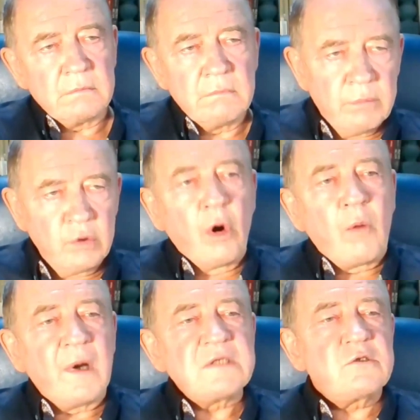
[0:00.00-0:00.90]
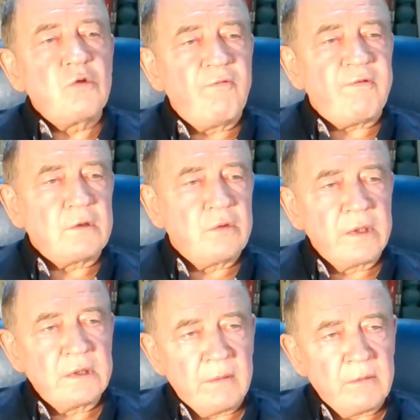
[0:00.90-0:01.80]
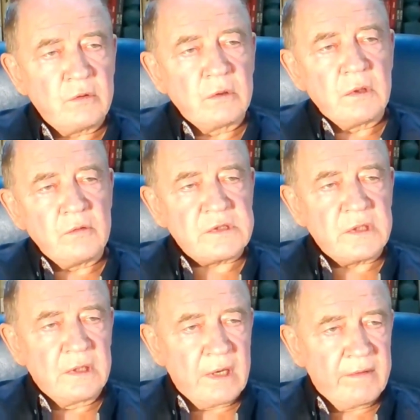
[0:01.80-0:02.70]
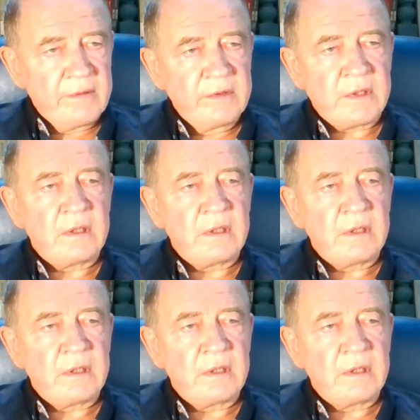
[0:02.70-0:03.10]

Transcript: блокпостов, которые там кто-то устанавливает,